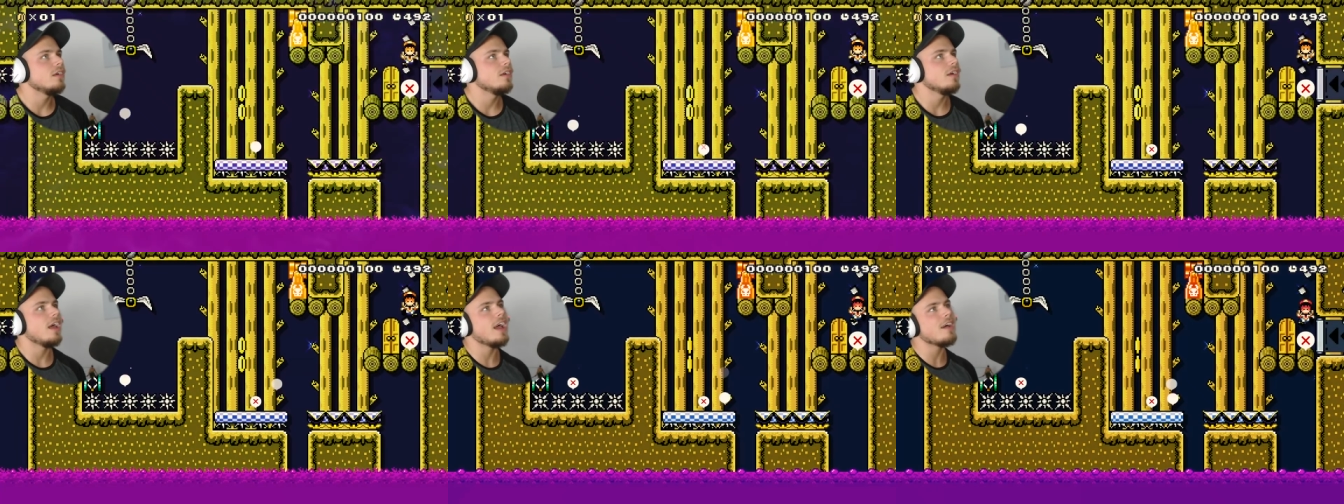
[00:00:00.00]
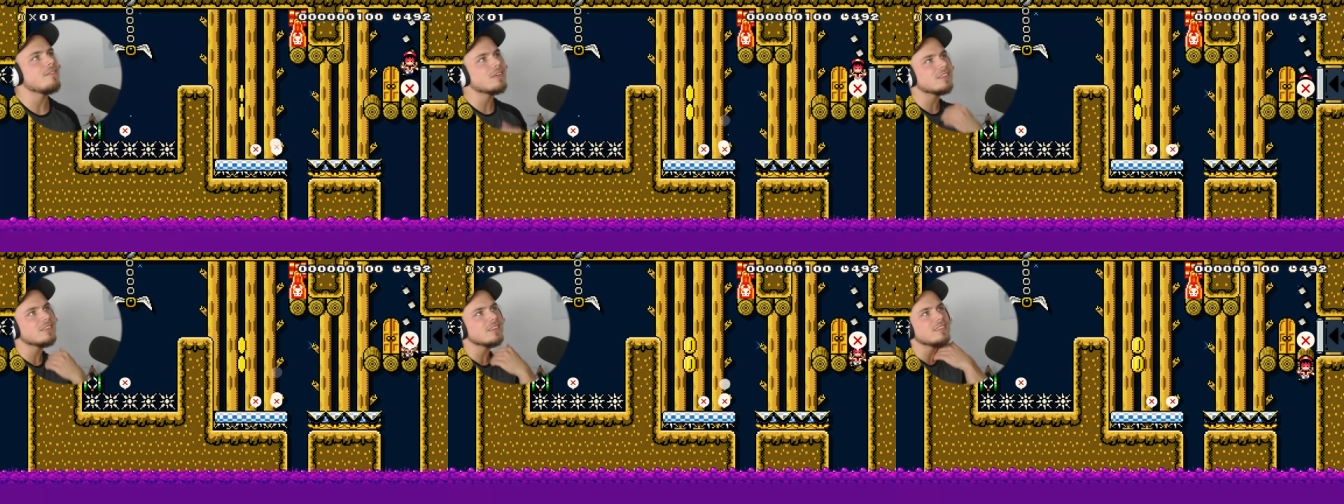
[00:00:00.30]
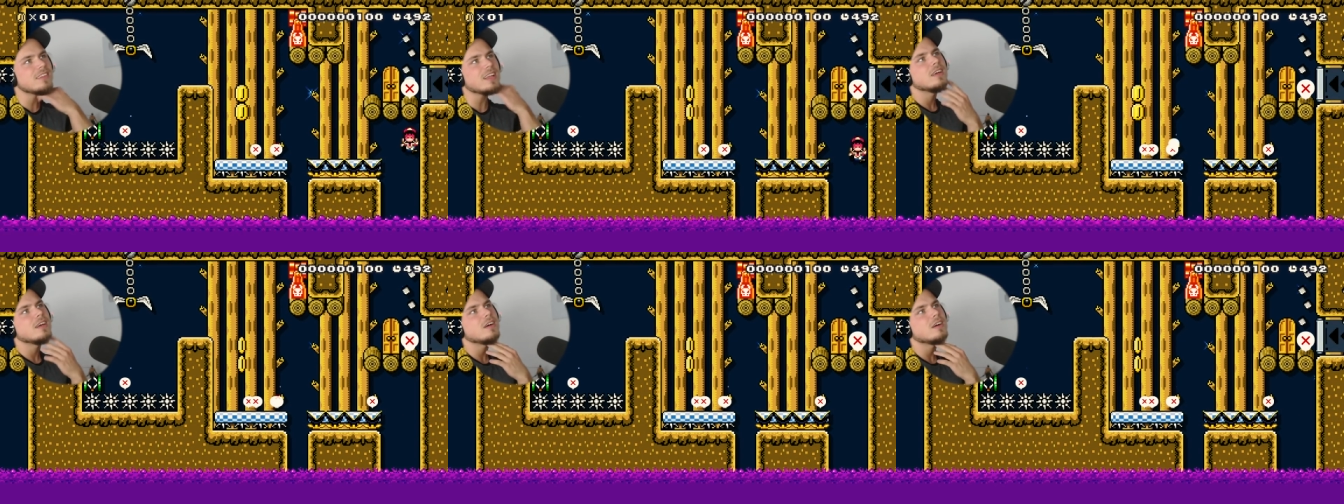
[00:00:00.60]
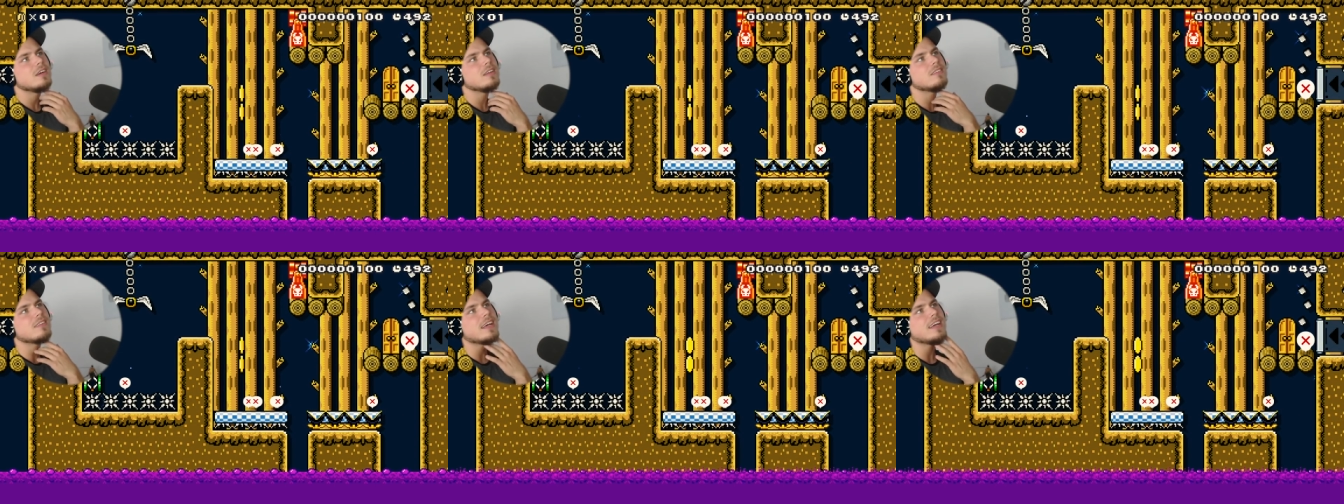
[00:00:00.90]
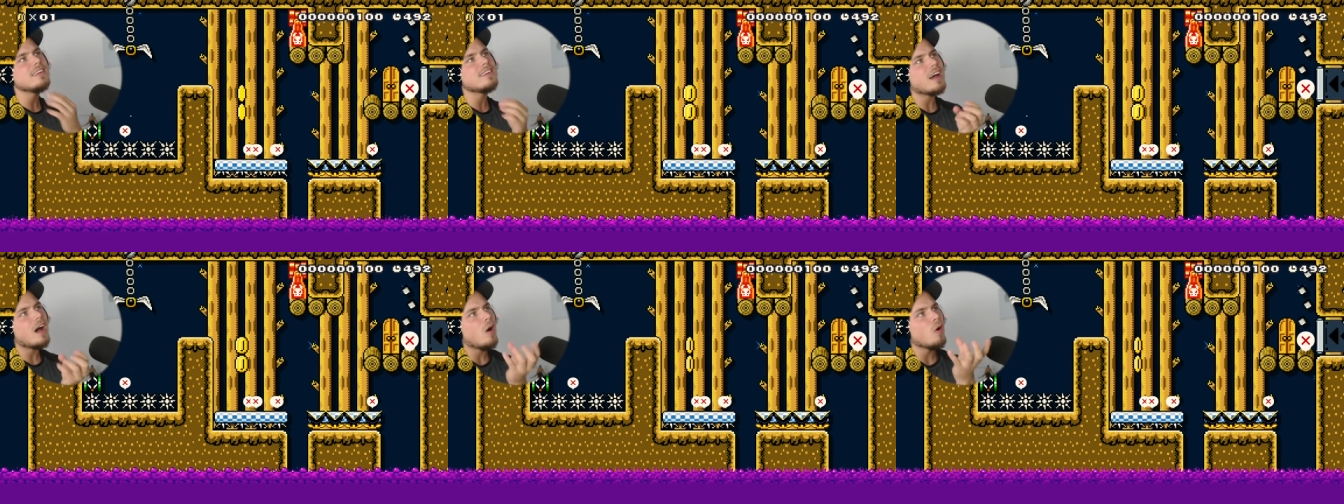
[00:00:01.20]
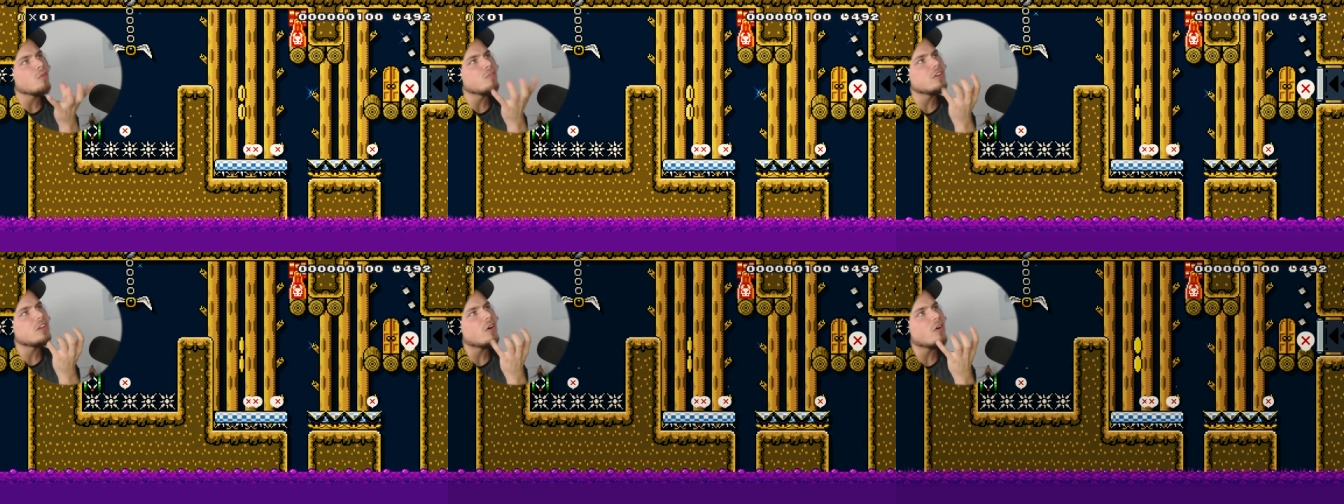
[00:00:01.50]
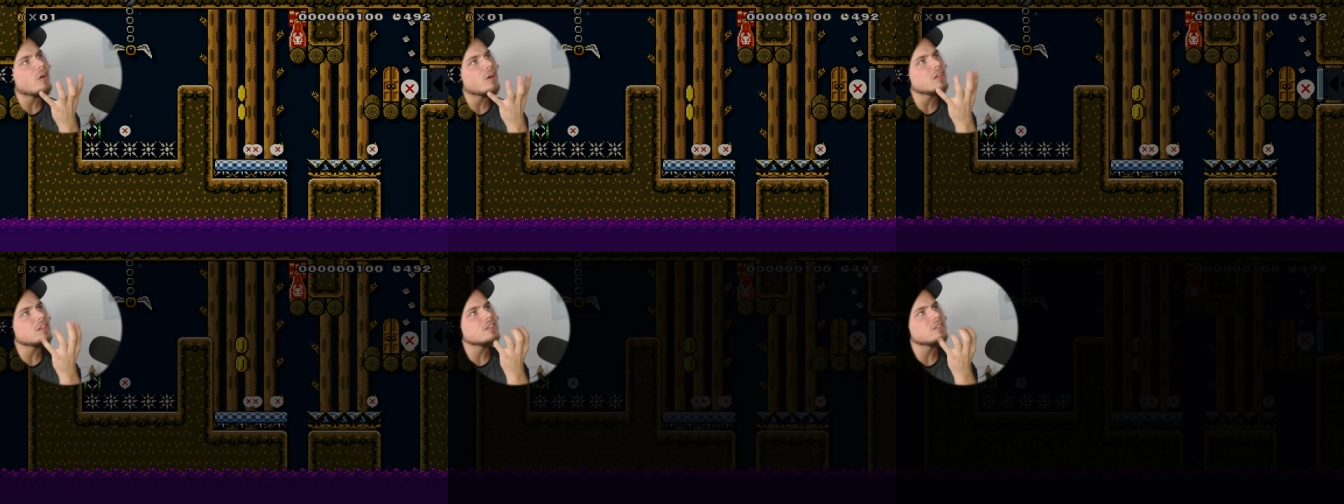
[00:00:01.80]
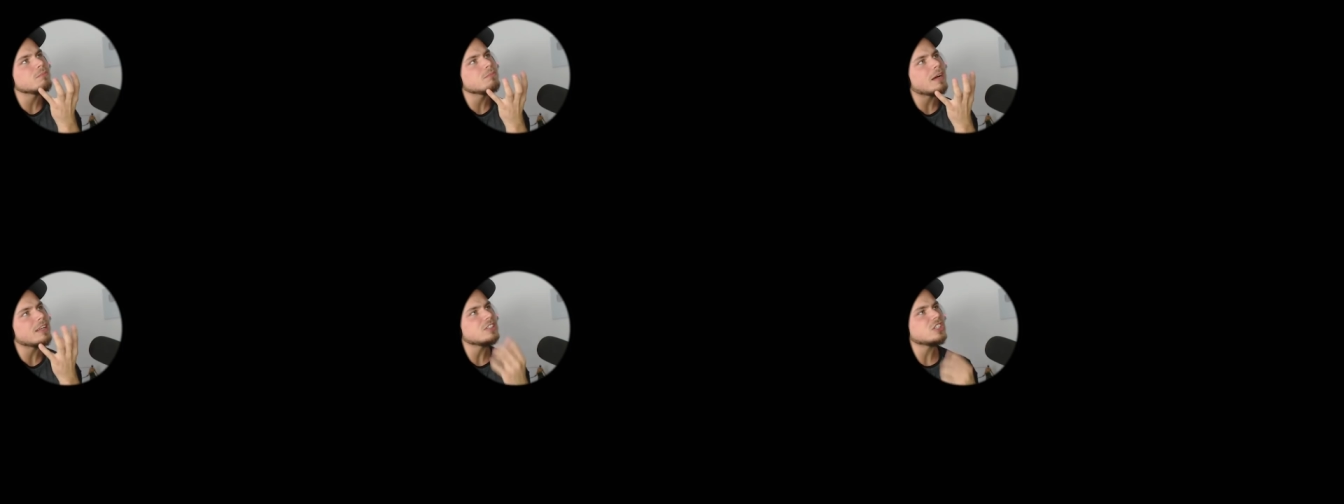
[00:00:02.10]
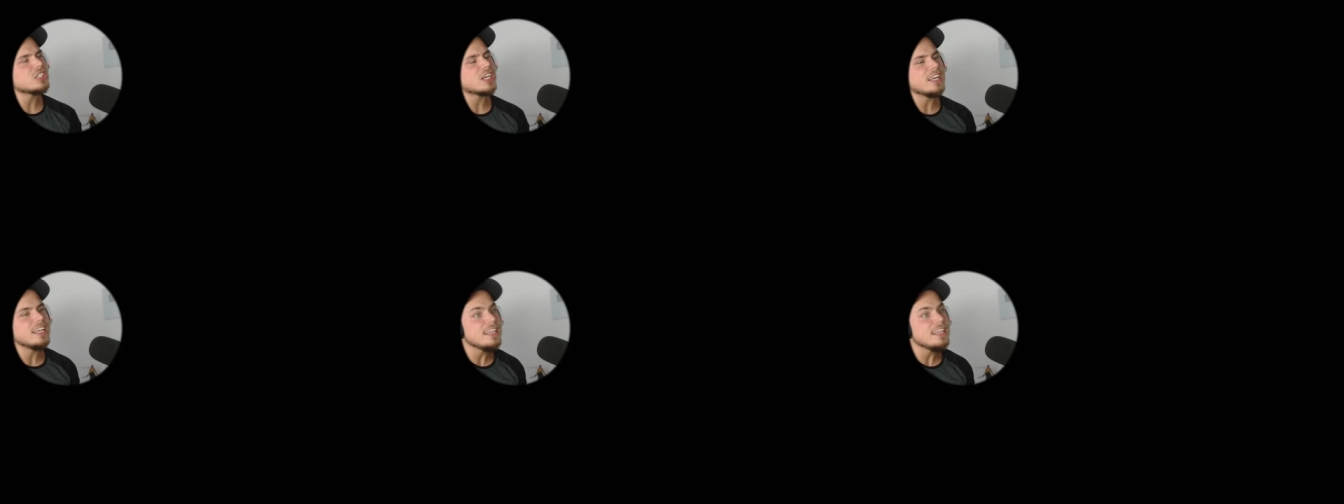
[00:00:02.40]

Hä, was ist das? Ist dahinter auch wieder irgendein Mancher